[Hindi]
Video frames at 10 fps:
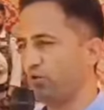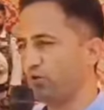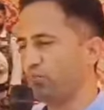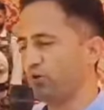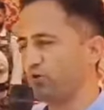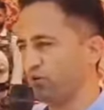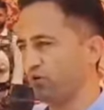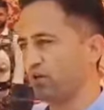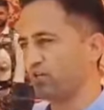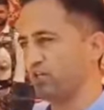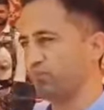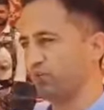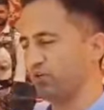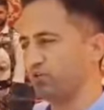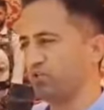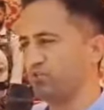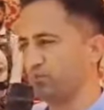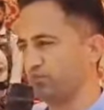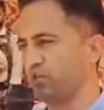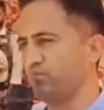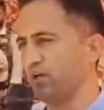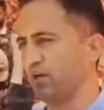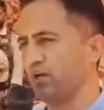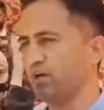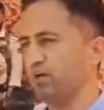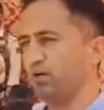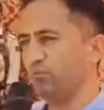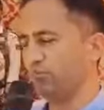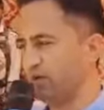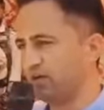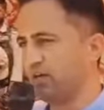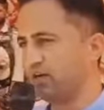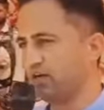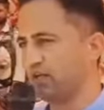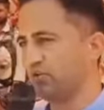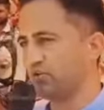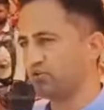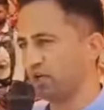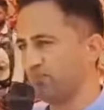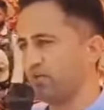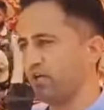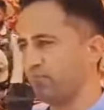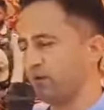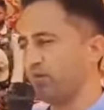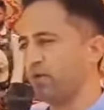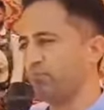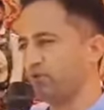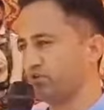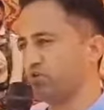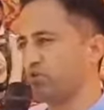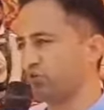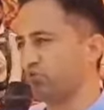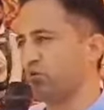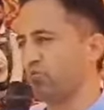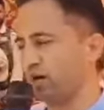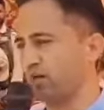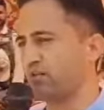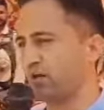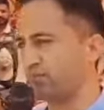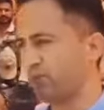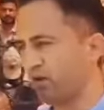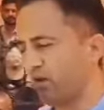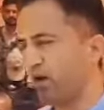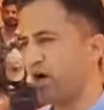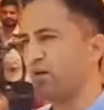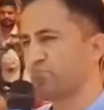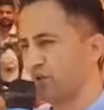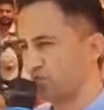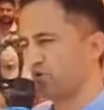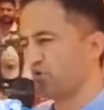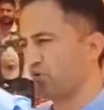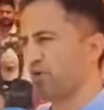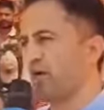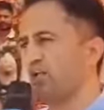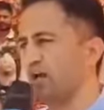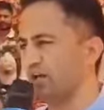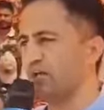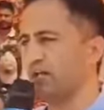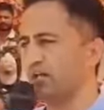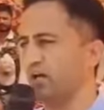और फिर डोडा से पुलिस की जिप्सी में मिलिटेंट गए थे और चापनाड़ी में हमारे 25 लोगों को मारा था आप सब लोगों को याद है कि नहीं